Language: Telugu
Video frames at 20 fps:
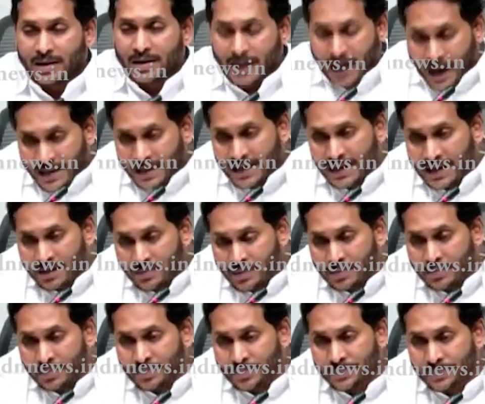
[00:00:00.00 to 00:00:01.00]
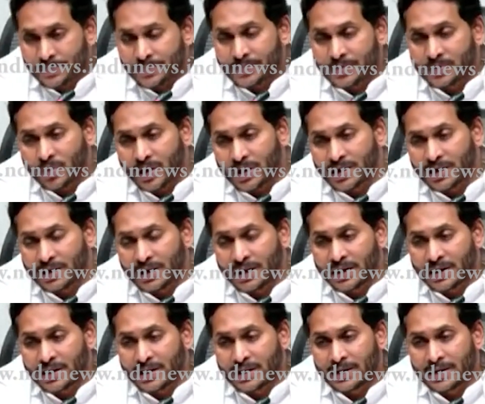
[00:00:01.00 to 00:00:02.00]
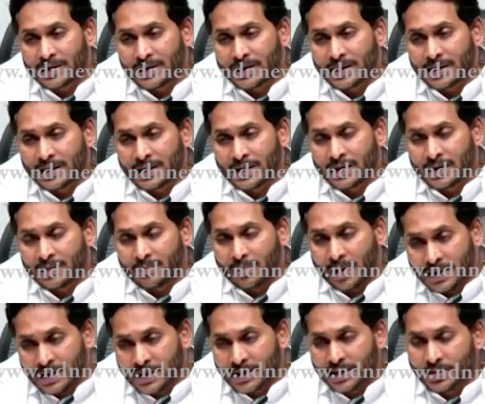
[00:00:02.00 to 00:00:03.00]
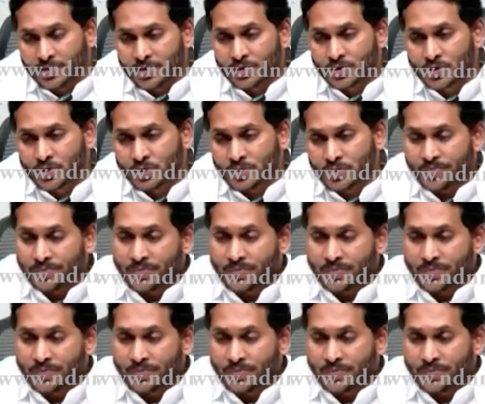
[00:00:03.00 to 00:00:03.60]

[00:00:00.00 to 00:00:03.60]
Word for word: కార్యక్రమం ద్వారా మళ్ళీ ఈరోజు